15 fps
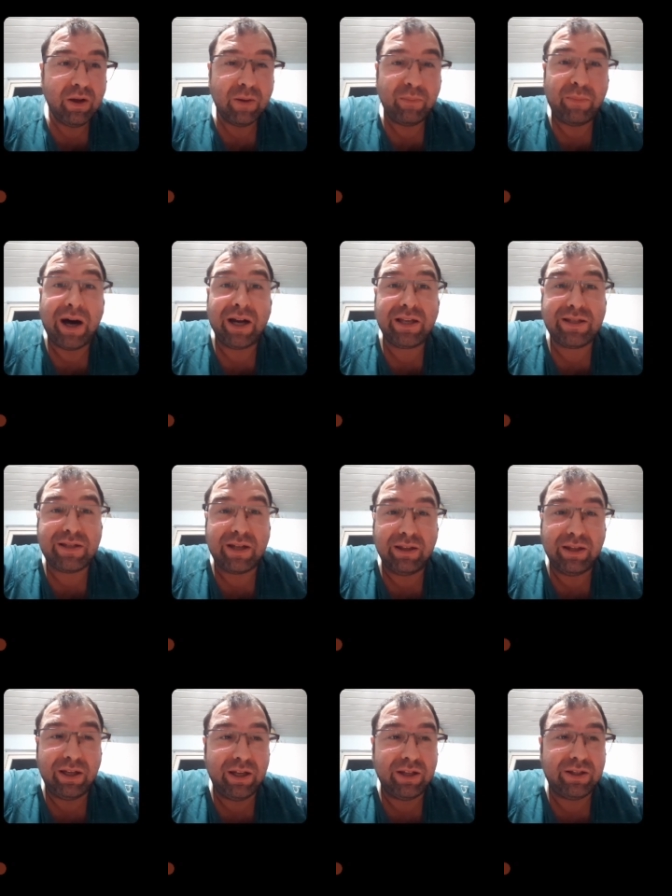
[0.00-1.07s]

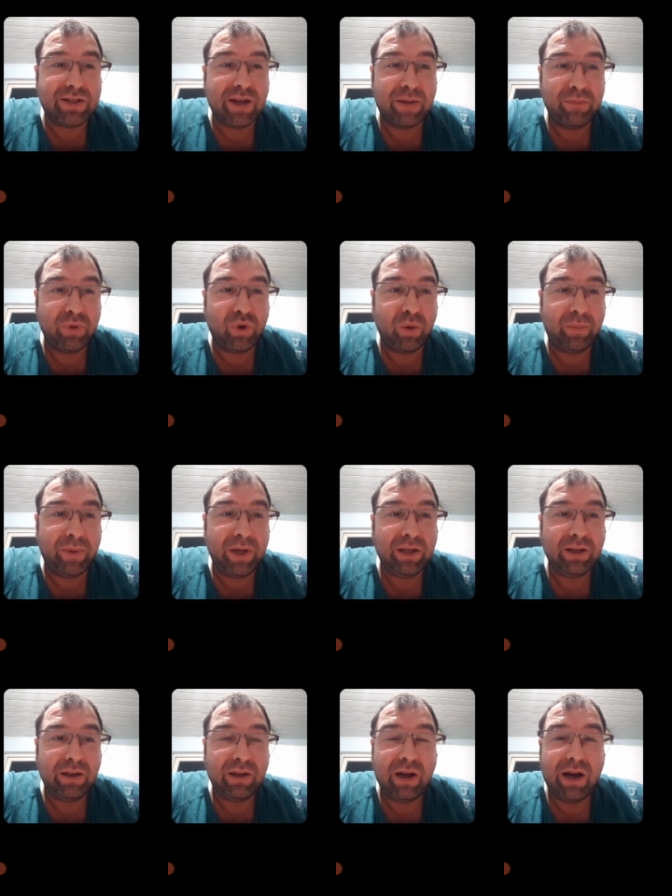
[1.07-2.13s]
Pakistan'da yetişen bir köpek
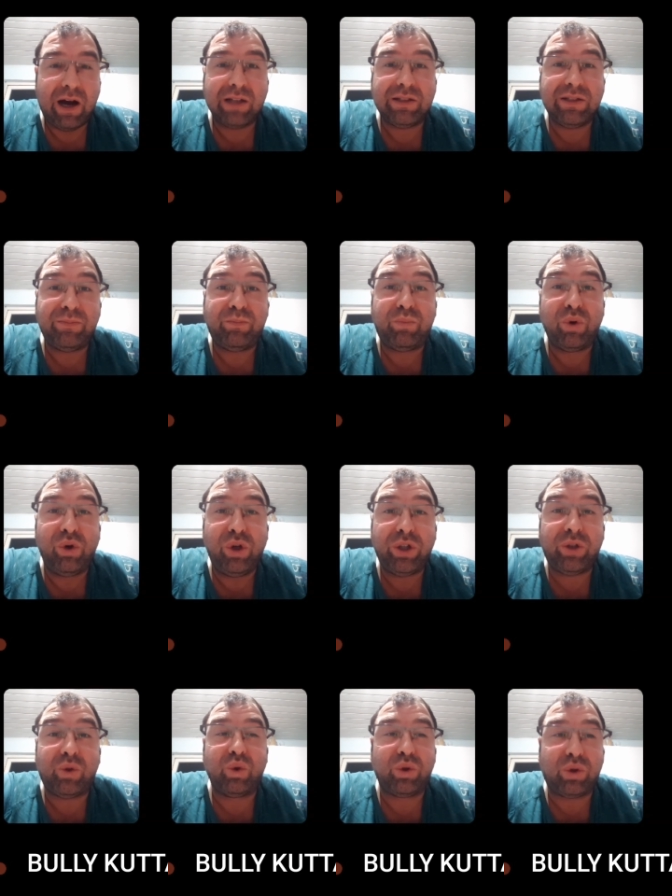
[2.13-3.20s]
adı Bully
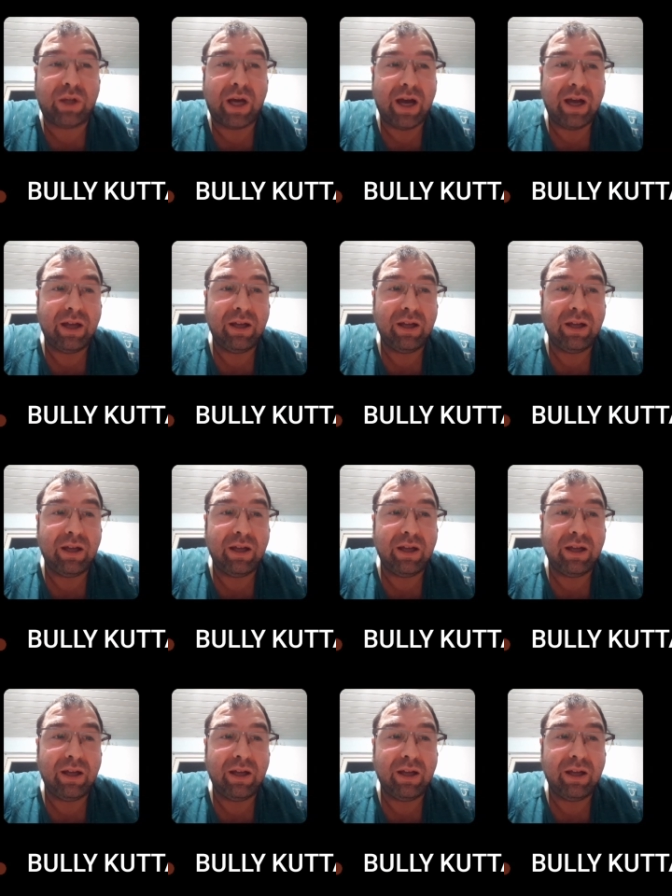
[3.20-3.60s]
Kutta.